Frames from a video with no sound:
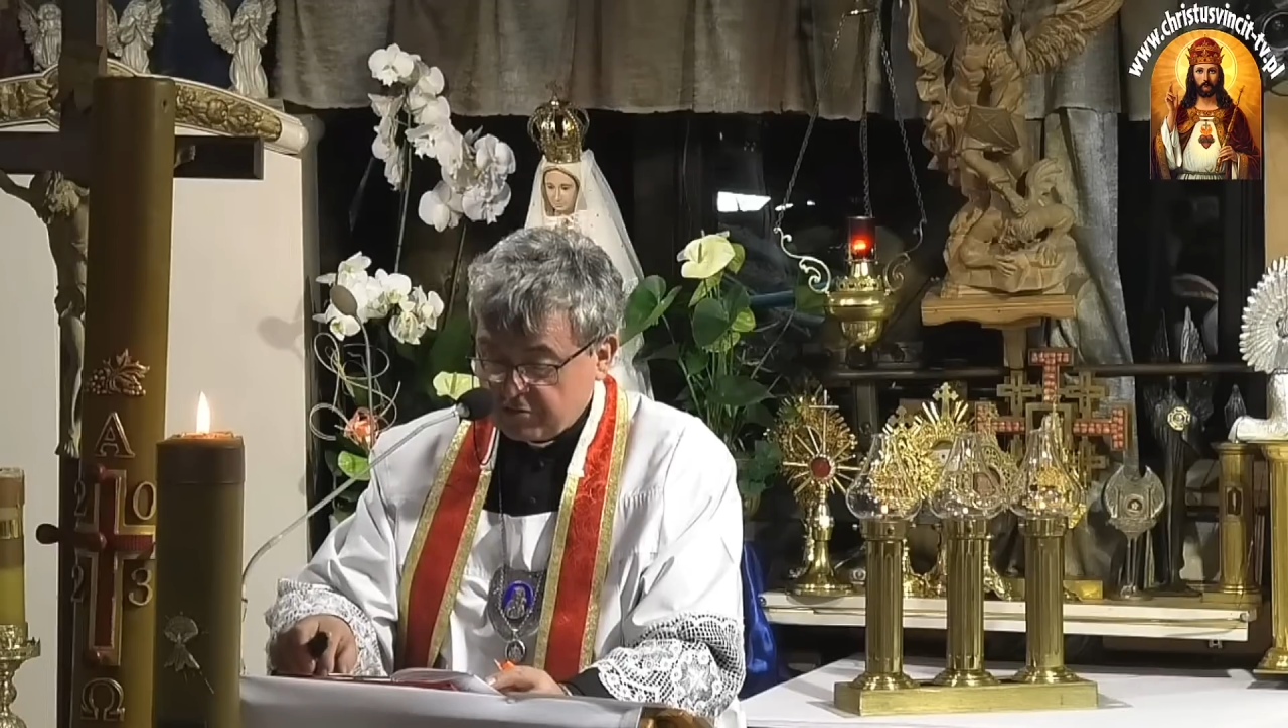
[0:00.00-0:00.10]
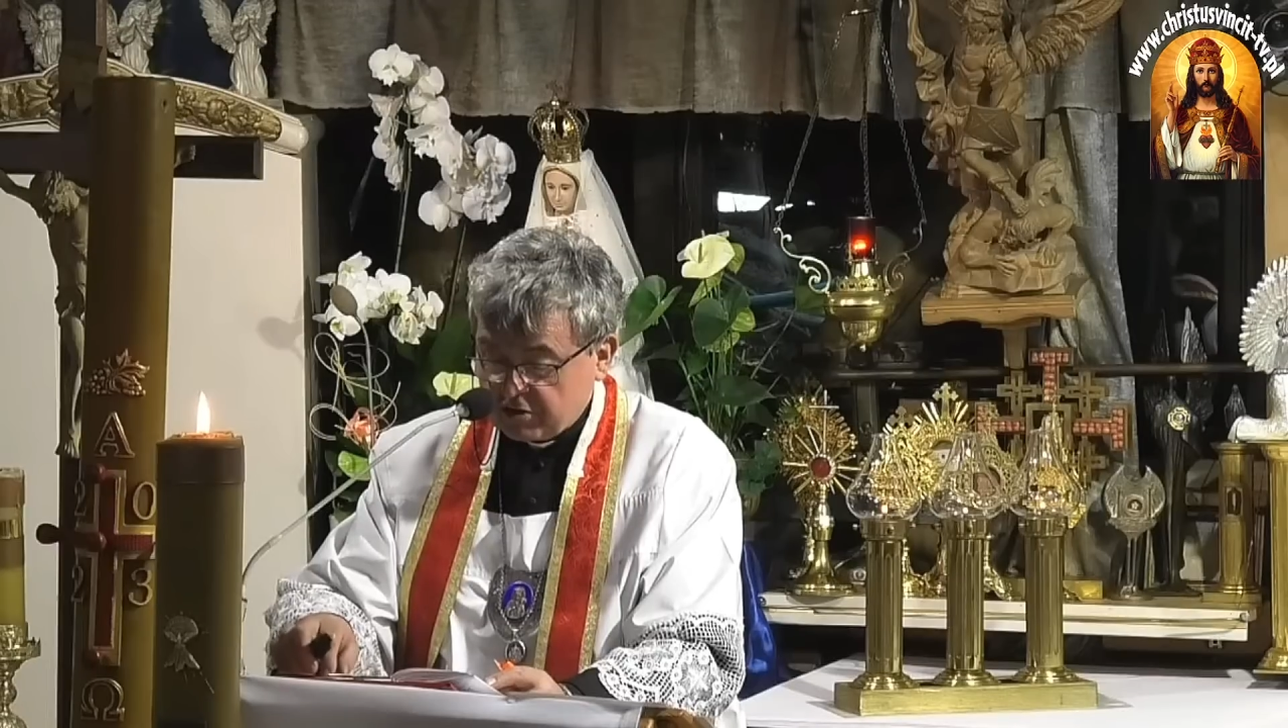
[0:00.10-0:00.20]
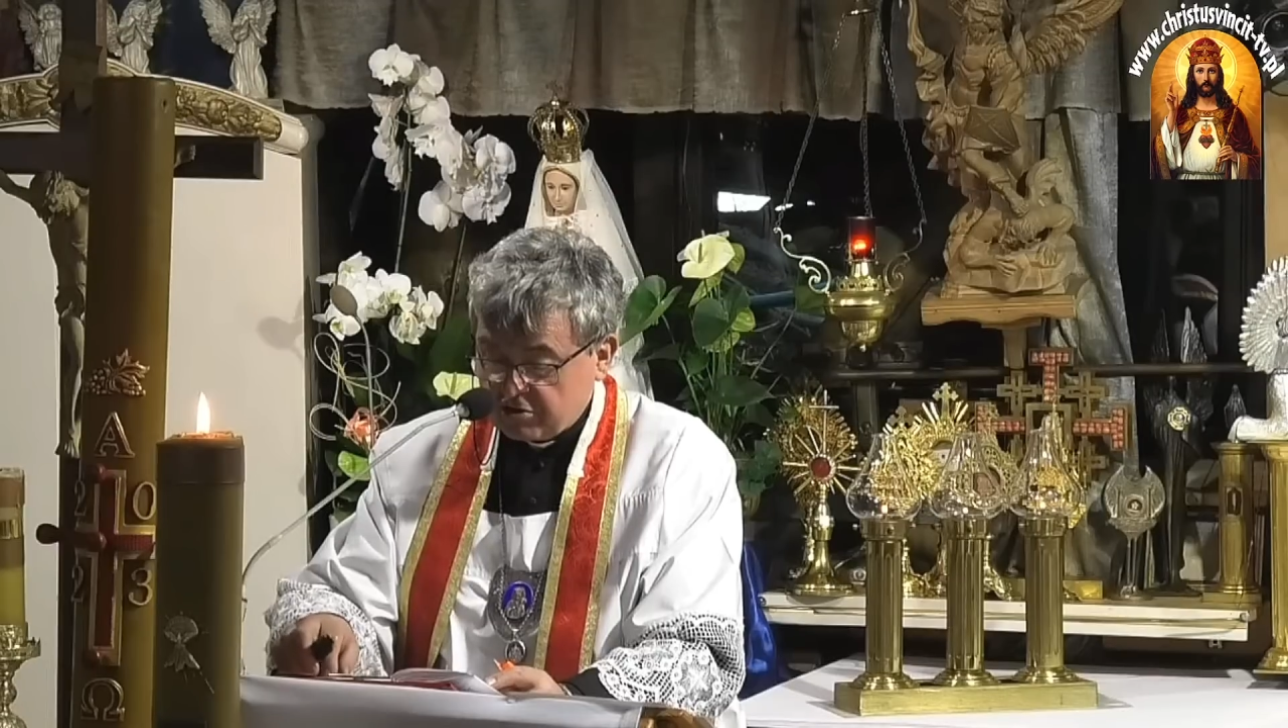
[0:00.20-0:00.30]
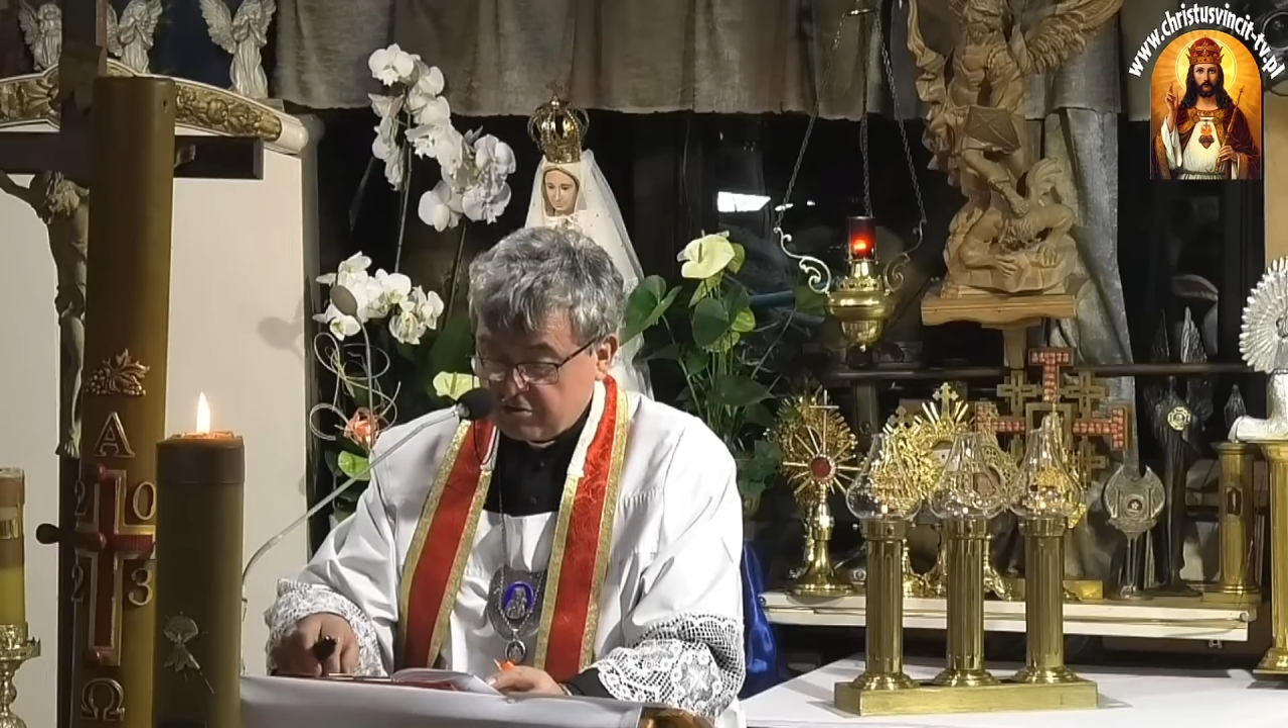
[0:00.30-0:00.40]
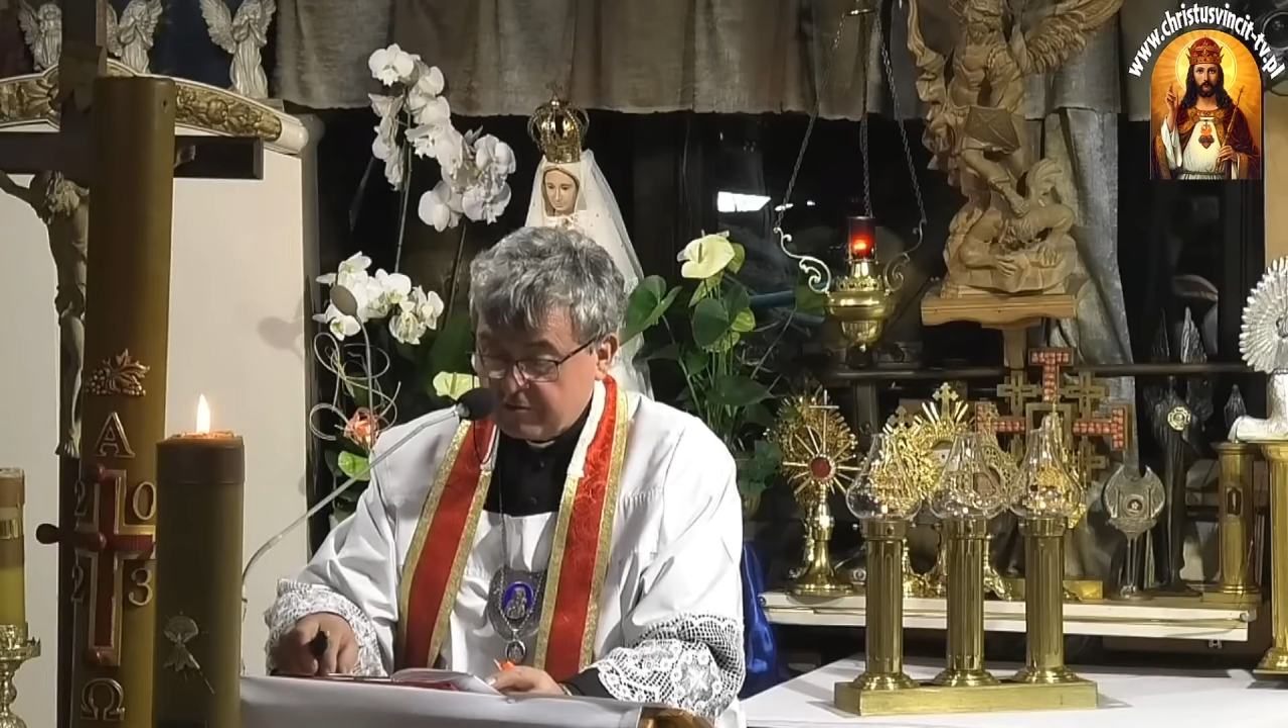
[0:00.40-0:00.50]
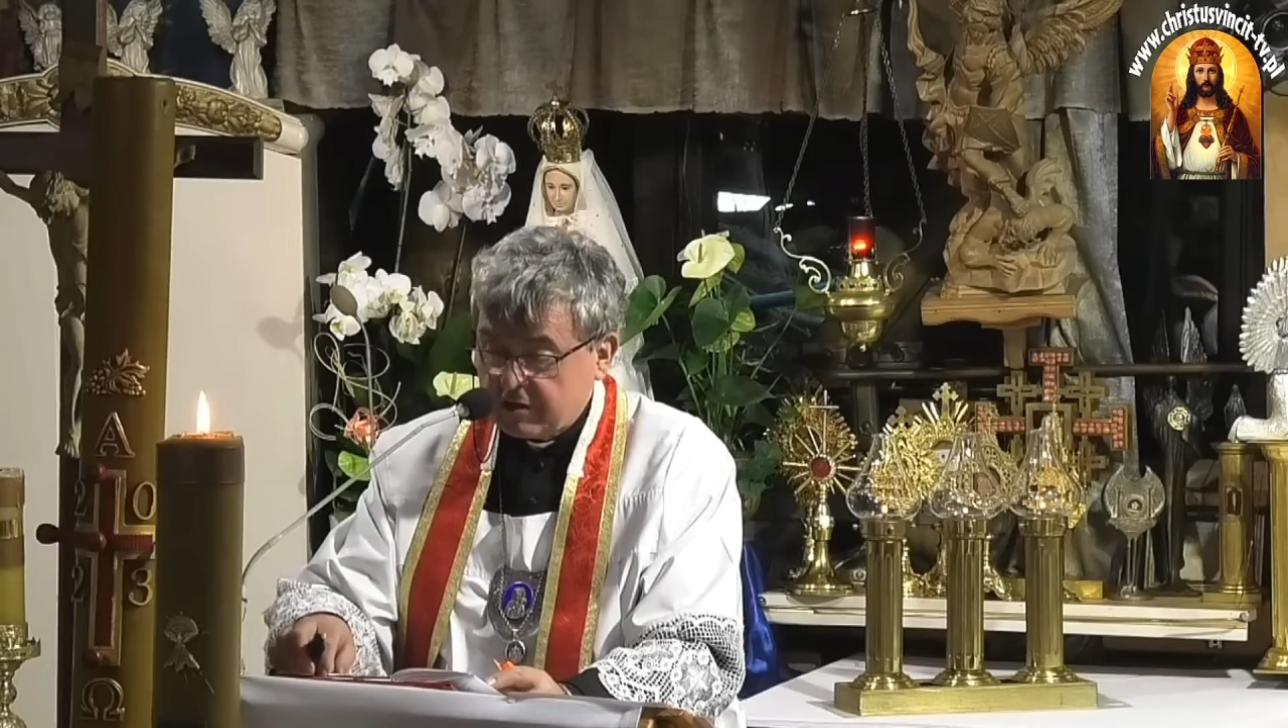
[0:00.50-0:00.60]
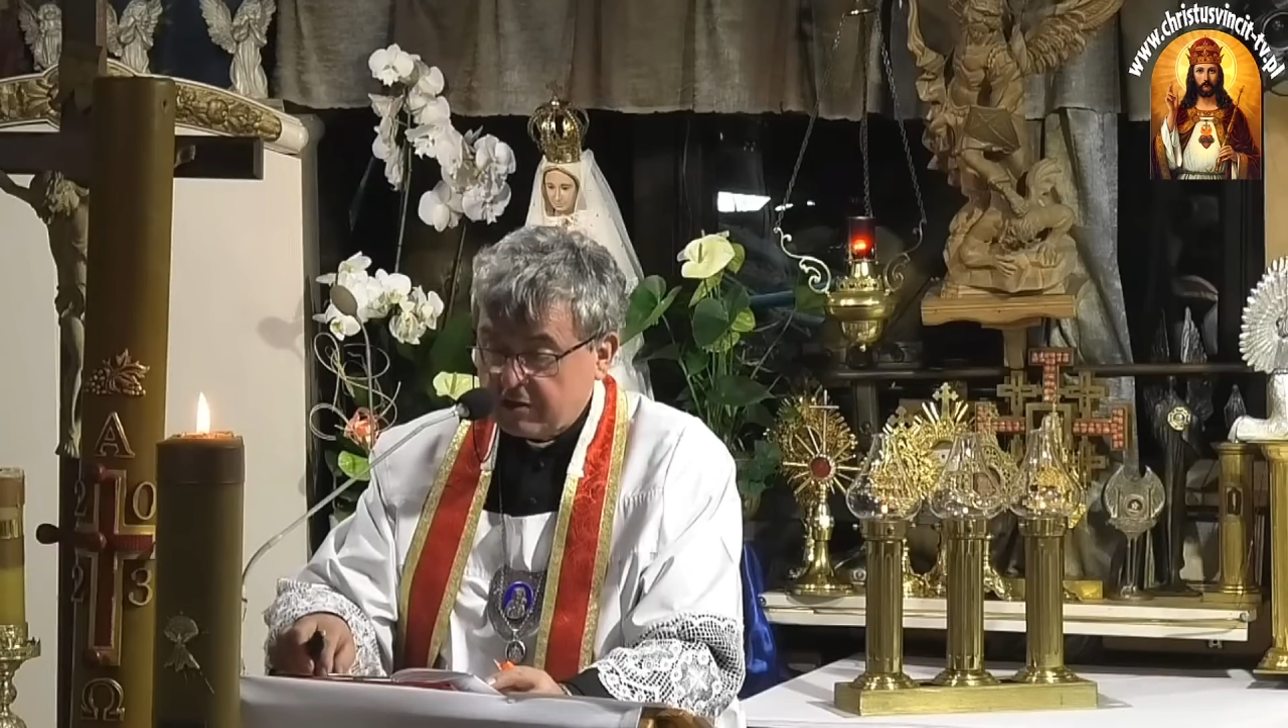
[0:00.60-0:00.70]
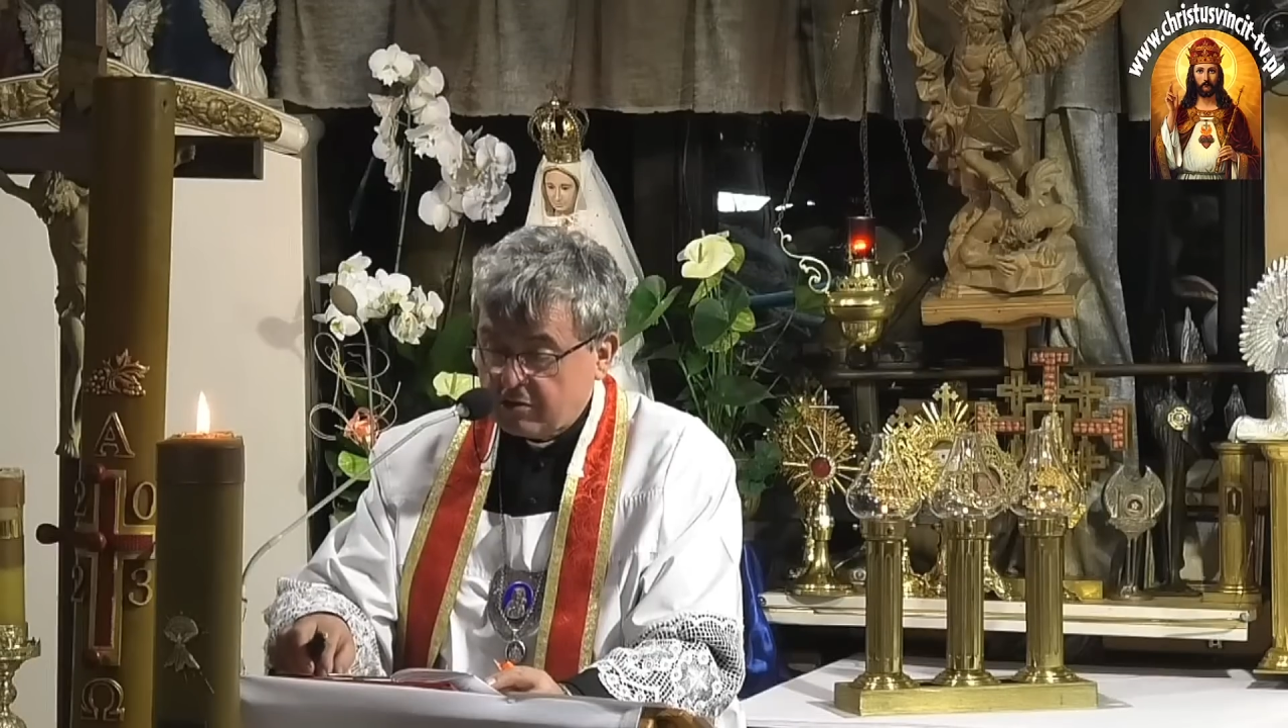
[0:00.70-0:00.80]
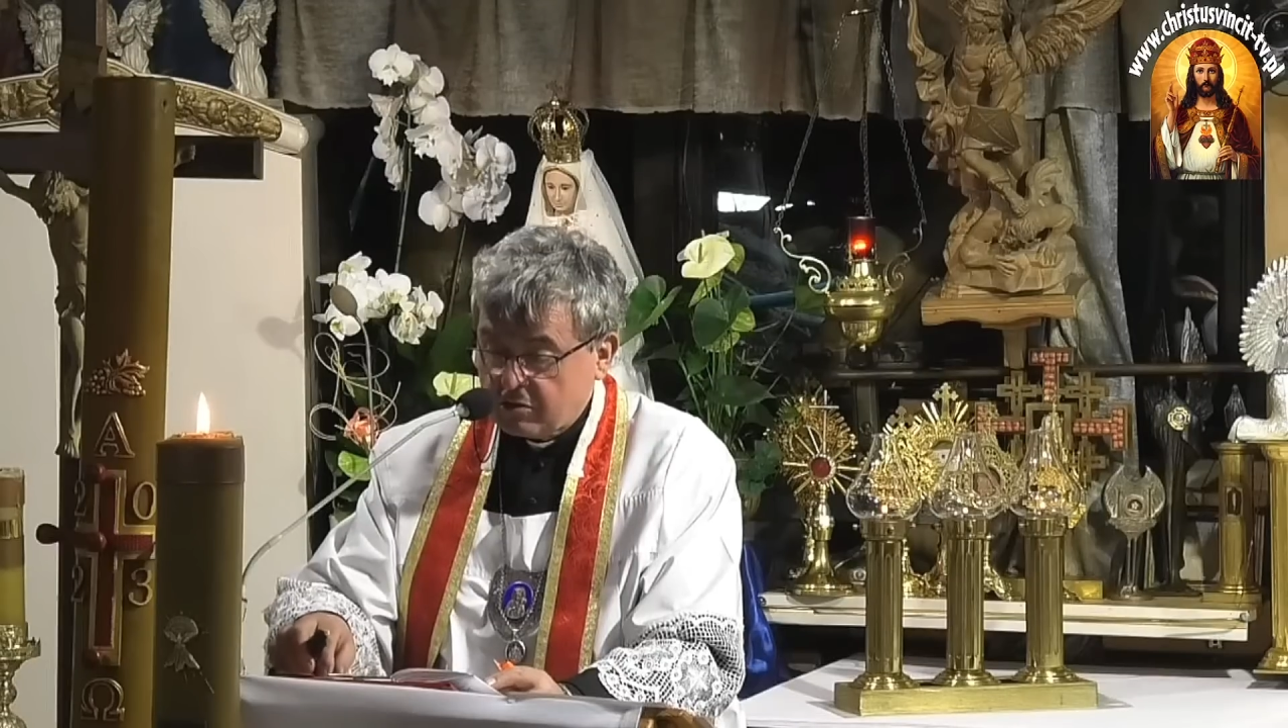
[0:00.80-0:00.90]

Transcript: przeciwne